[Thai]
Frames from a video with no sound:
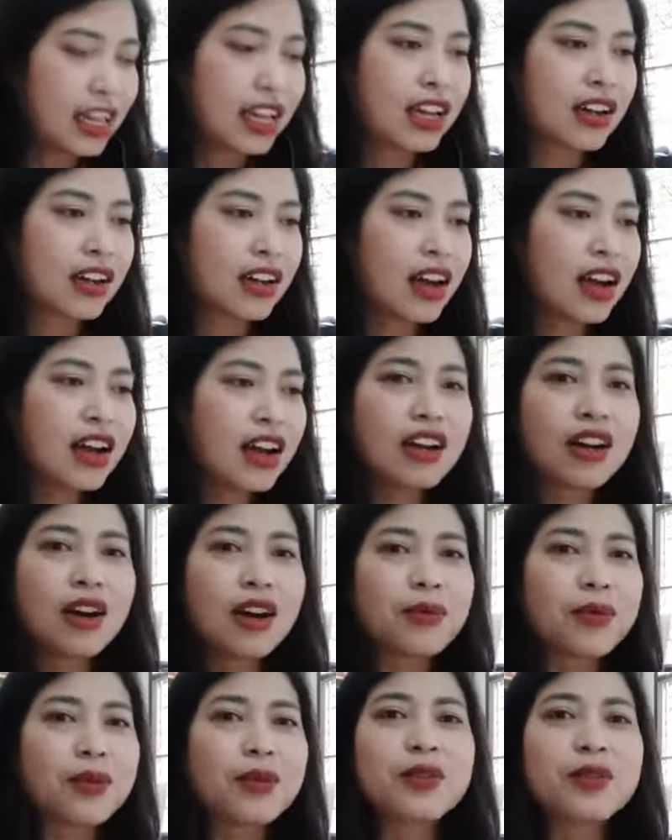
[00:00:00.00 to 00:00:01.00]
ก็ข
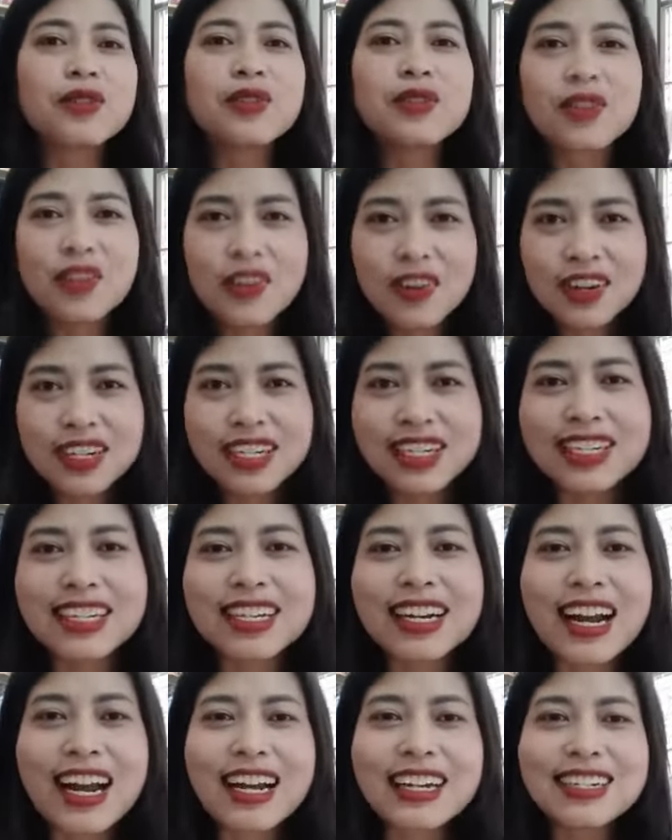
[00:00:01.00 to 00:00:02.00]
อบคุณทุกคนอีก
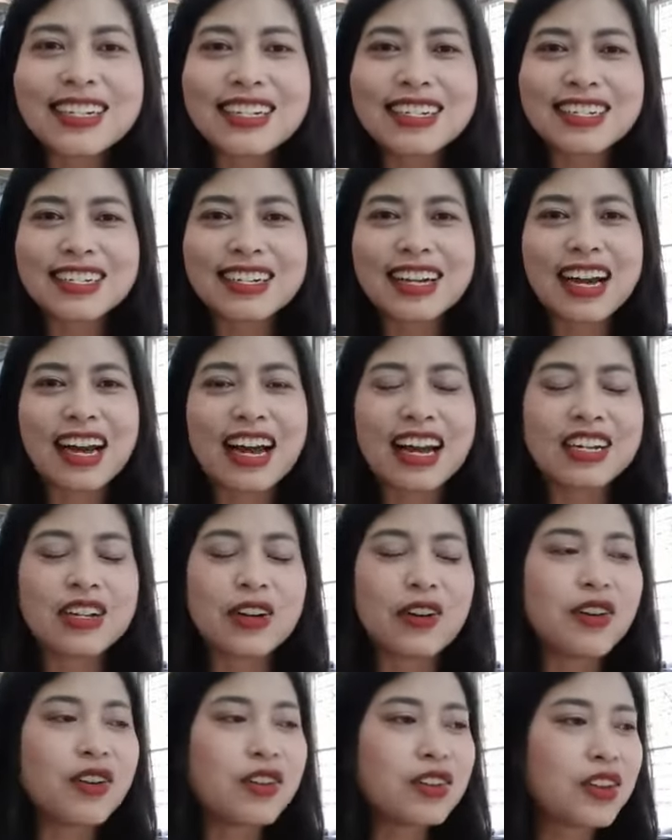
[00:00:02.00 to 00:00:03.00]
ครั้งหนึ่งนะคะ เดี๋
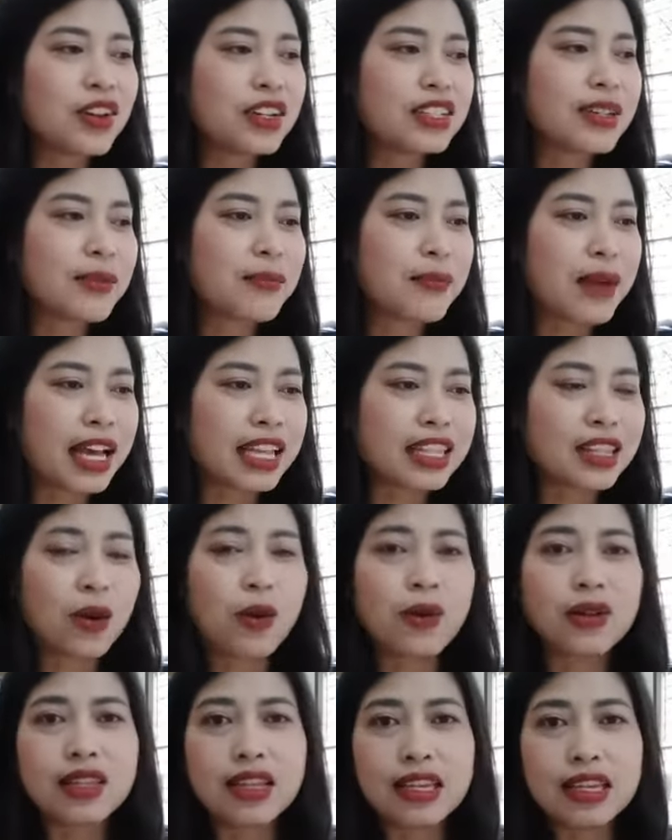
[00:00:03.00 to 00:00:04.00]
ยวเขาน้อยจะไปต่
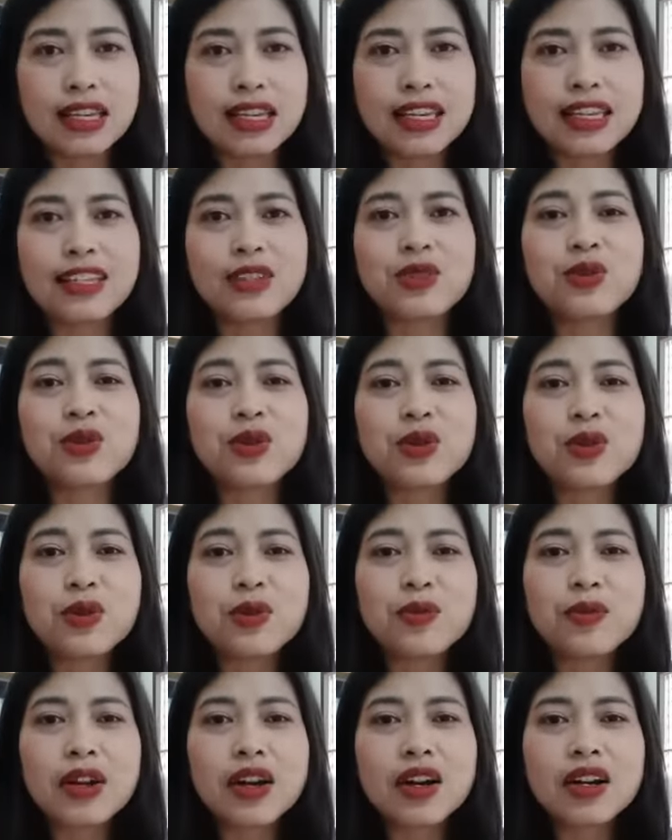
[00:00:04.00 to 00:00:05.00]
อที่
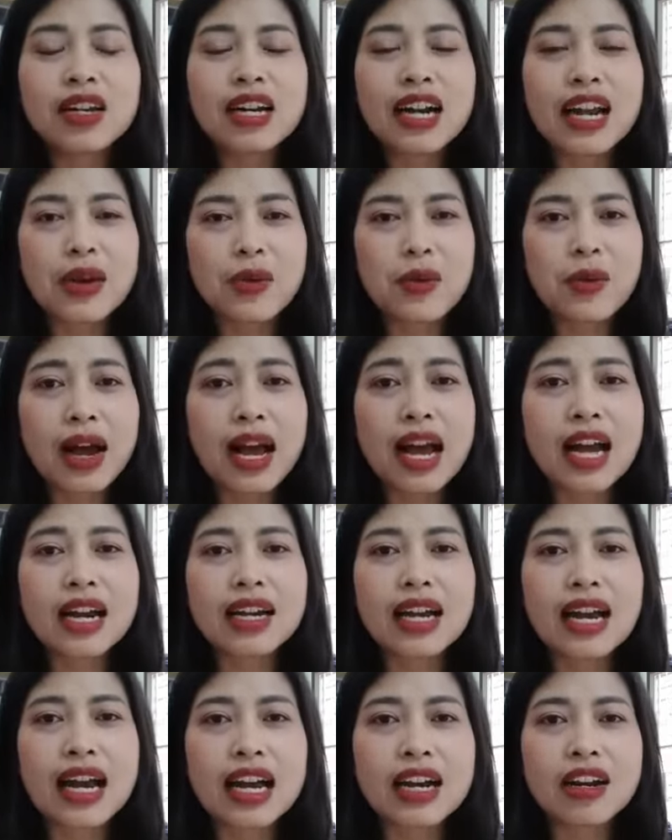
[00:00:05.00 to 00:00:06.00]
YouTube เนาะ ใครว่าง
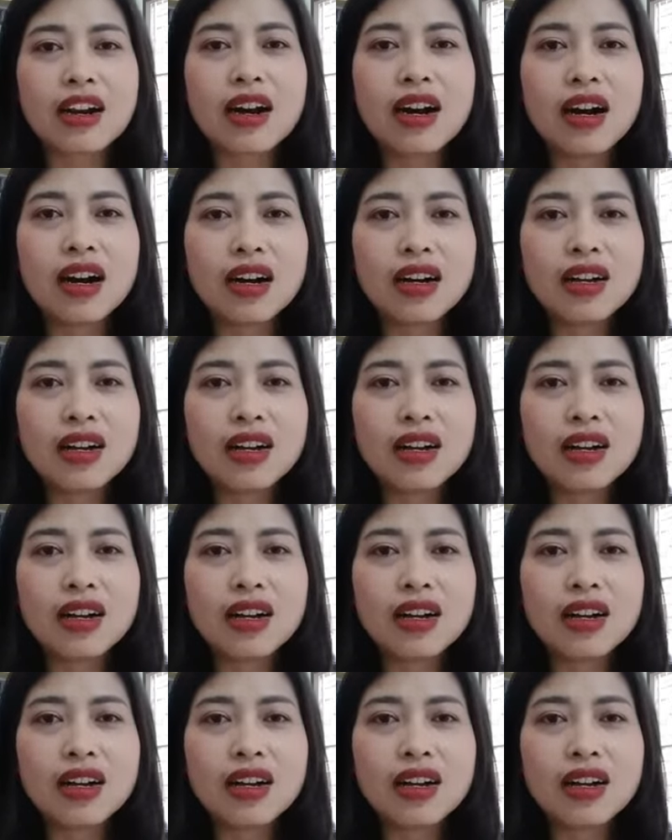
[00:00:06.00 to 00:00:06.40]
นะคะ ก็